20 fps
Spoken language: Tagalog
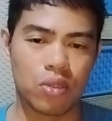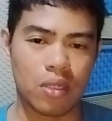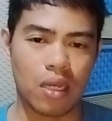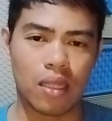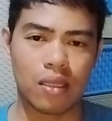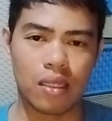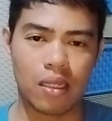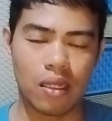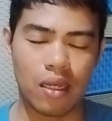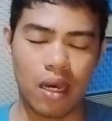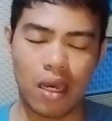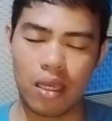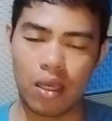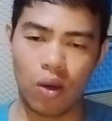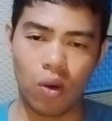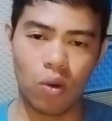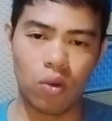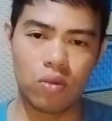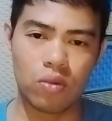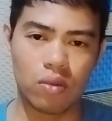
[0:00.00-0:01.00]
po sa atin
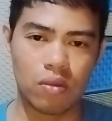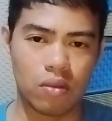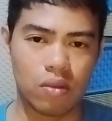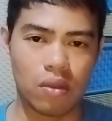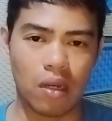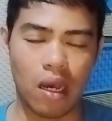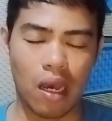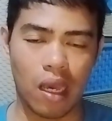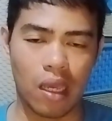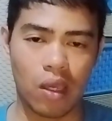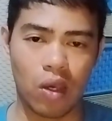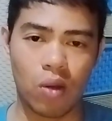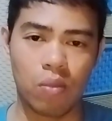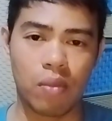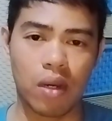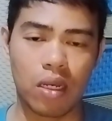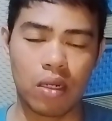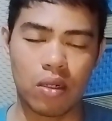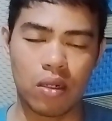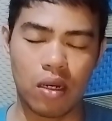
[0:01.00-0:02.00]
ayaw ayaw
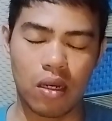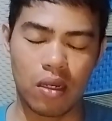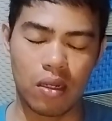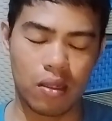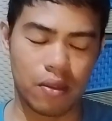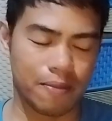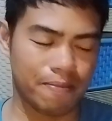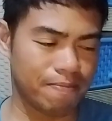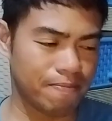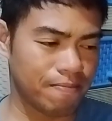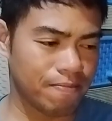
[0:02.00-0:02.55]
mag uh,